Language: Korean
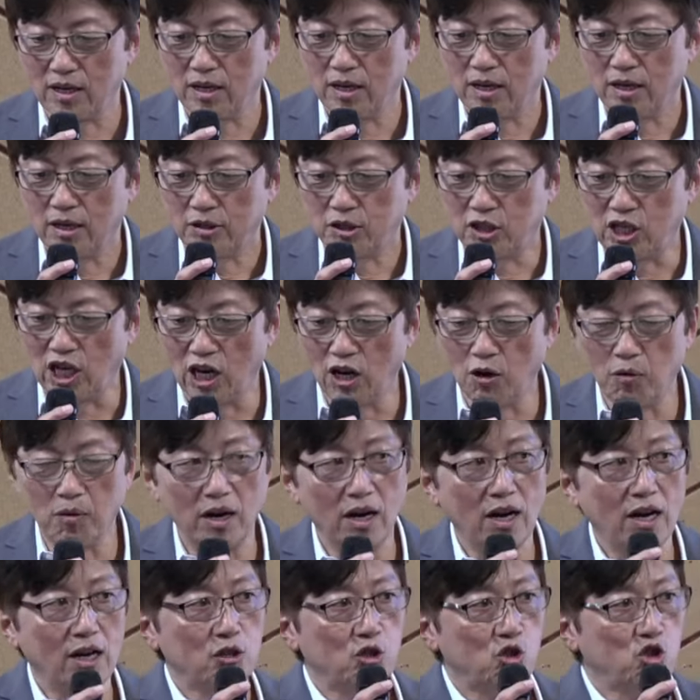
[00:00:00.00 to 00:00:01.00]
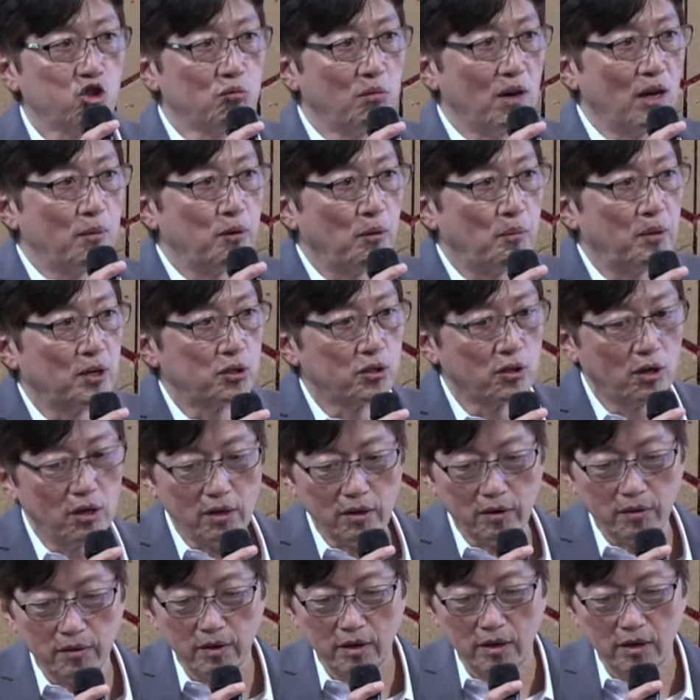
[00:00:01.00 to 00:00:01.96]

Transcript: 죄와 죽음의 법에서